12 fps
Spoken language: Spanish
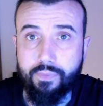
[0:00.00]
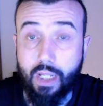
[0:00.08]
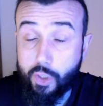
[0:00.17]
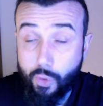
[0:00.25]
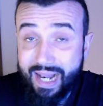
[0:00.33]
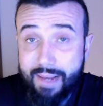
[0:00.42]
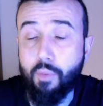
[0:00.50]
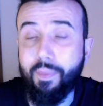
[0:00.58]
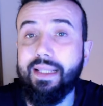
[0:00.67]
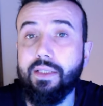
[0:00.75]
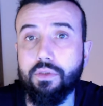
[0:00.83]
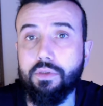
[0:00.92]
No era el
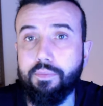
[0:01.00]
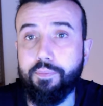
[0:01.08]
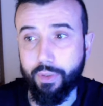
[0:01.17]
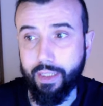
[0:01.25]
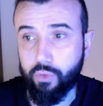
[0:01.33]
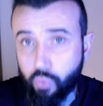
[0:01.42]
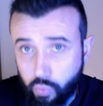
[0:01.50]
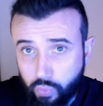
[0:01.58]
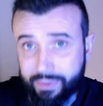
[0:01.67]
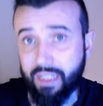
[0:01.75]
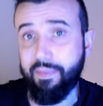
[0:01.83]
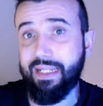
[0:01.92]
momento, porque tú
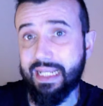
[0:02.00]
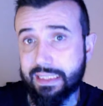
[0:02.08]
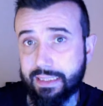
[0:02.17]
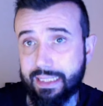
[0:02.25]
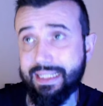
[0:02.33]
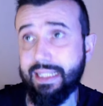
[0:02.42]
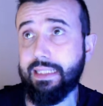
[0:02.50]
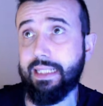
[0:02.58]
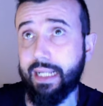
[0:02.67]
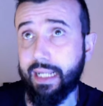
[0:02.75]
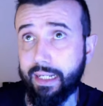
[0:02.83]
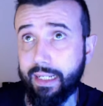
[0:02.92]
terminaste sin
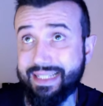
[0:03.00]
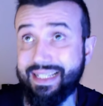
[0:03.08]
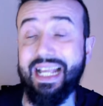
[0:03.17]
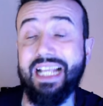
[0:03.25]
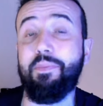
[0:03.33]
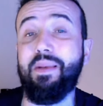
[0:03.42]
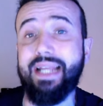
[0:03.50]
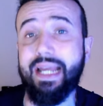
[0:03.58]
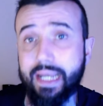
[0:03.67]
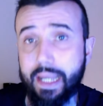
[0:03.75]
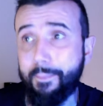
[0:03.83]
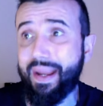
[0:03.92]
sacarle, sin
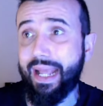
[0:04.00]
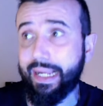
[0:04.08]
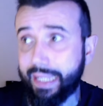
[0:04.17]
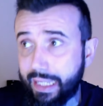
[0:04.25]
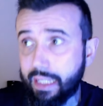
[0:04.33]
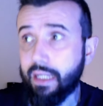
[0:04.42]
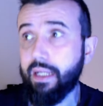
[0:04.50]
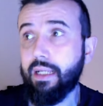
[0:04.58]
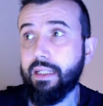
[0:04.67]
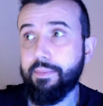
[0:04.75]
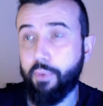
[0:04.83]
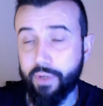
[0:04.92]
explicarle para qué
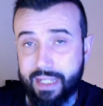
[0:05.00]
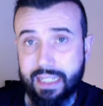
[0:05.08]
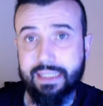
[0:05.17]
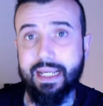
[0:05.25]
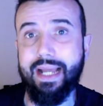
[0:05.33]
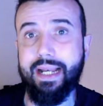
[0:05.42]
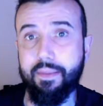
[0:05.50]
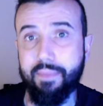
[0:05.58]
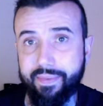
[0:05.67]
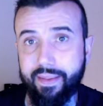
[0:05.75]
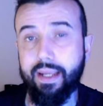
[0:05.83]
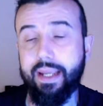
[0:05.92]
ponías a la
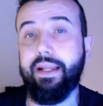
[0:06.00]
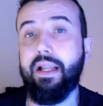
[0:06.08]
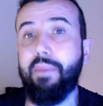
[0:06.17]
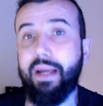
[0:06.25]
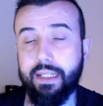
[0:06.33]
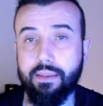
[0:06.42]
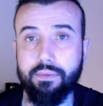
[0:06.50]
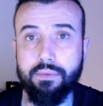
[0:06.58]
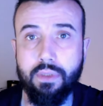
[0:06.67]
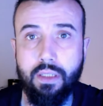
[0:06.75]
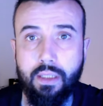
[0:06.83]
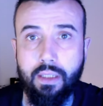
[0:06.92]
Armada en el mar.
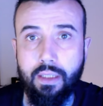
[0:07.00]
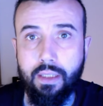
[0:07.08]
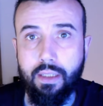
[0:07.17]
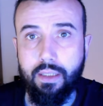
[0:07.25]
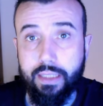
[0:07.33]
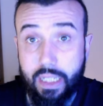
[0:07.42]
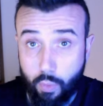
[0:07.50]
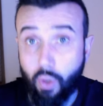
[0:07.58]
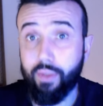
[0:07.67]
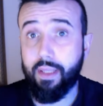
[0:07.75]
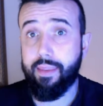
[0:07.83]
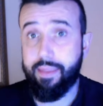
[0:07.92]
Y cuando
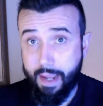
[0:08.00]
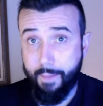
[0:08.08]
te decían